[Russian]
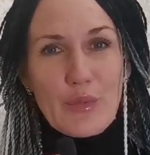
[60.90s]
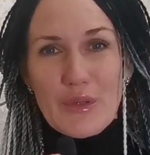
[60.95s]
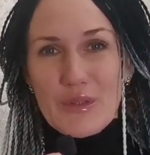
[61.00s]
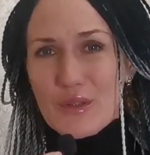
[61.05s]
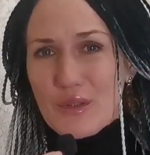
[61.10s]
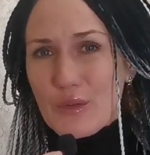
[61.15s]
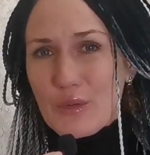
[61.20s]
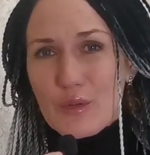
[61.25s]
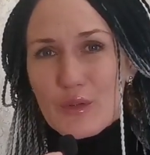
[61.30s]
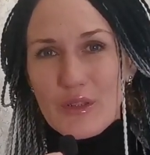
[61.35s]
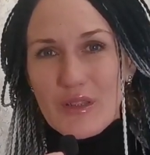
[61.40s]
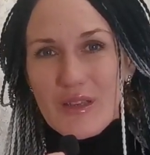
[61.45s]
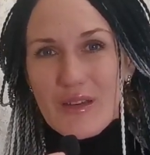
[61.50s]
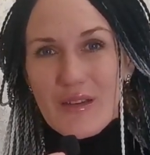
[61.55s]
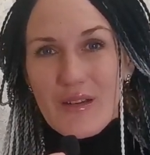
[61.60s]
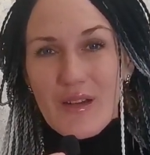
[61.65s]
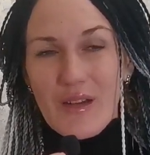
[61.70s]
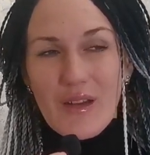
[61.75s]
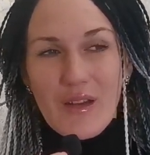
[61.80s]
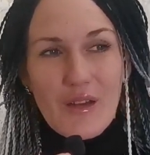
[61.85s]

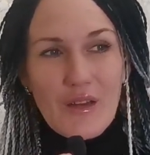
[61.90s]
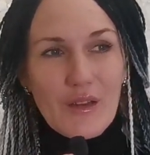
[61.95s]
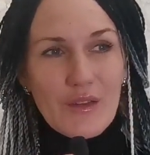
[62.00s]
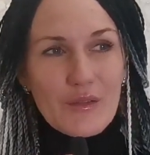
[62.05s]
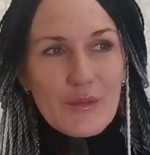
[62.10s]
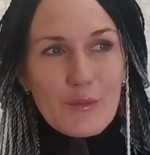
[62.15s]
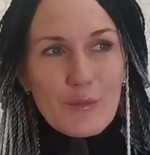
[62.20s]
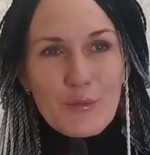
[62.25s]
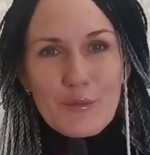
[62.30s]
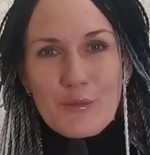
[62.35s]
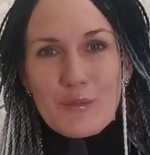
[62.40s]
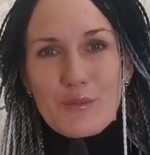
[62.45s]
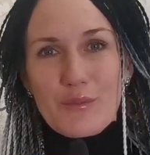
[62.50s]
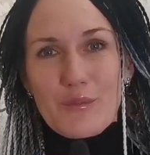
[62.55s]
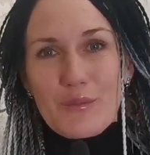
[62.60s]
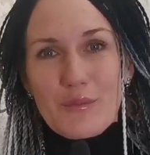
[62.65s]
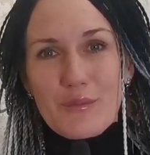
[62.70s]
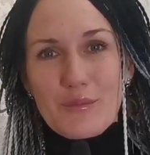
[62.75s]
просторная, ну,